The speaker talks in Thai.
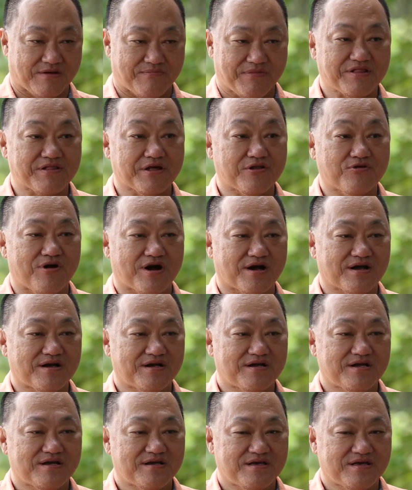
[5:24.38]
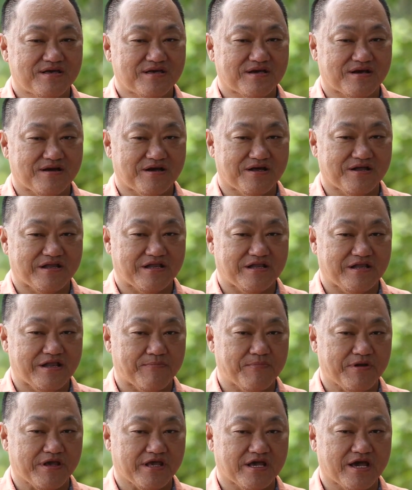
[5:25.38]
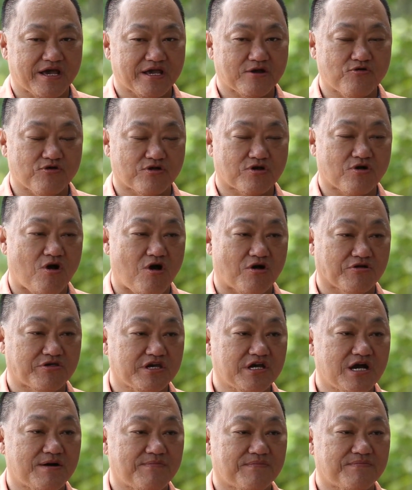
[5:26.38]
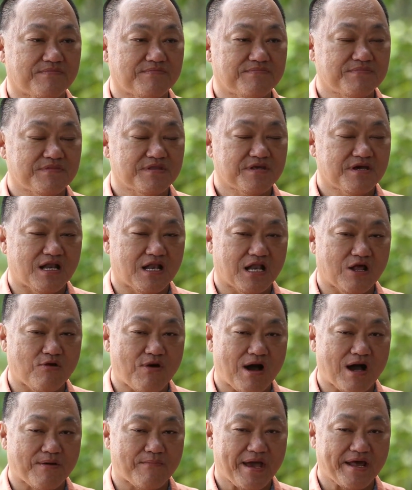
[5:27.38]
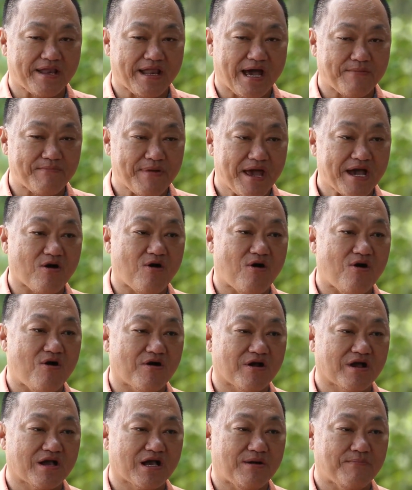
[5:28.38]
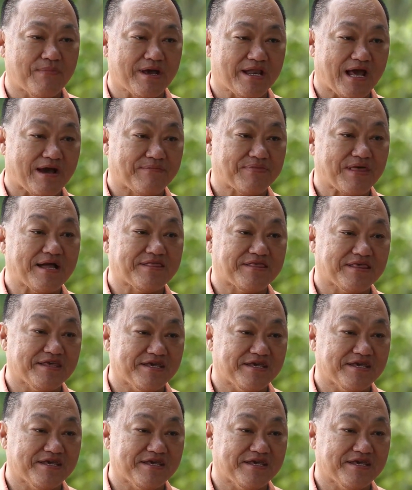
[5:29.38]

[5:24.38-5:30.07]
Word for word: ยังไม่สะดวกก็ดำริให้ขุดคลองเชื่อม ระหว่างแม่น้ำแม่กองกับแม่น้ำท่า